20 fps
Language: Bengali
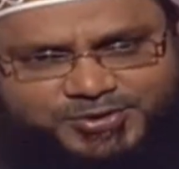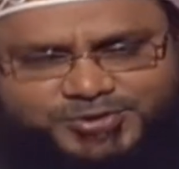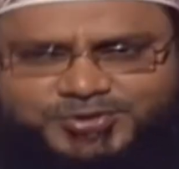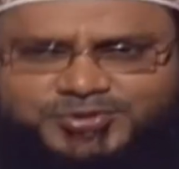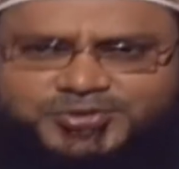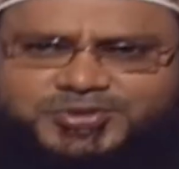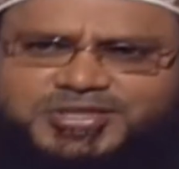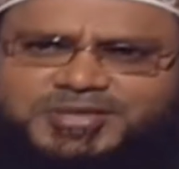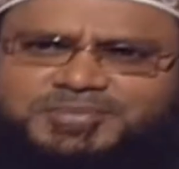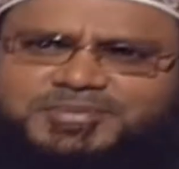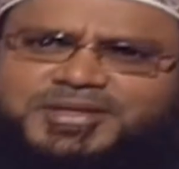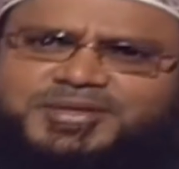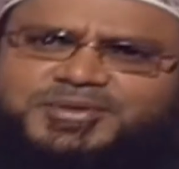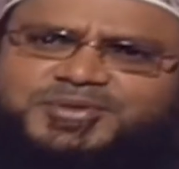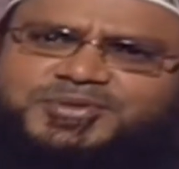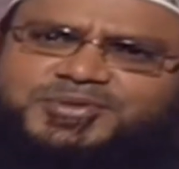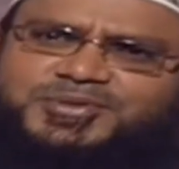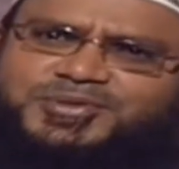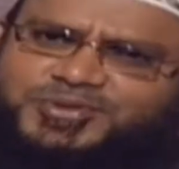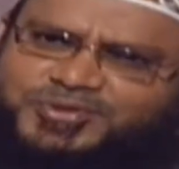তখন যদি
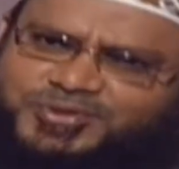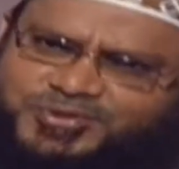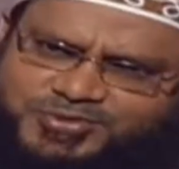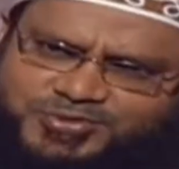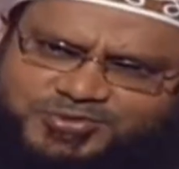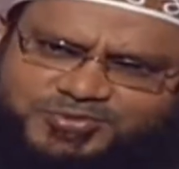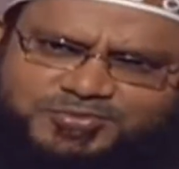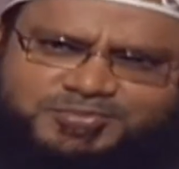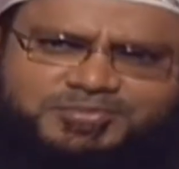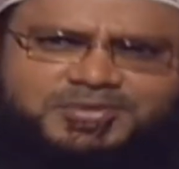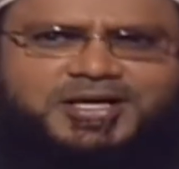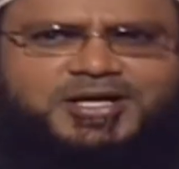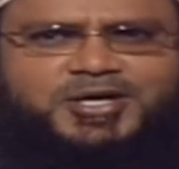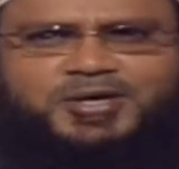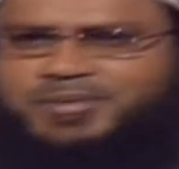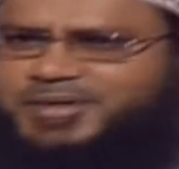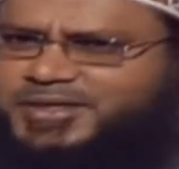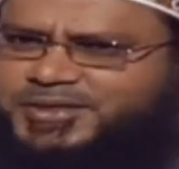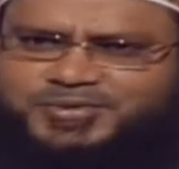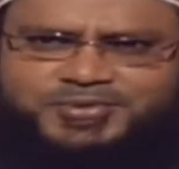পান করতো তখন মা
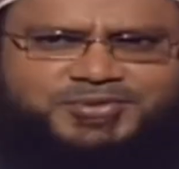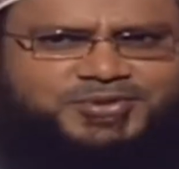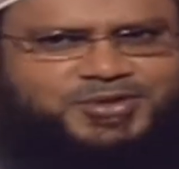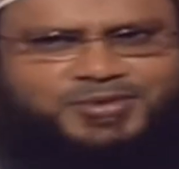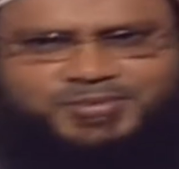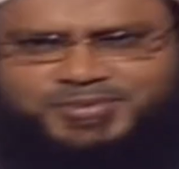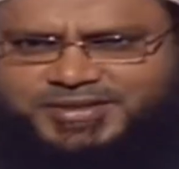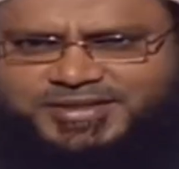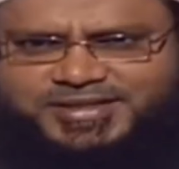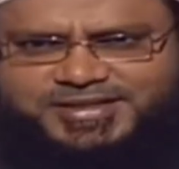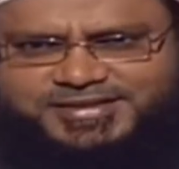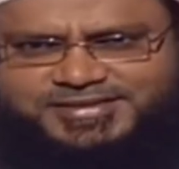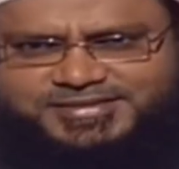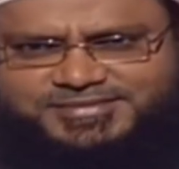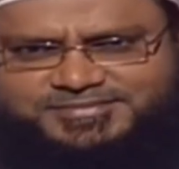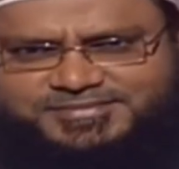হবে এখন হবে না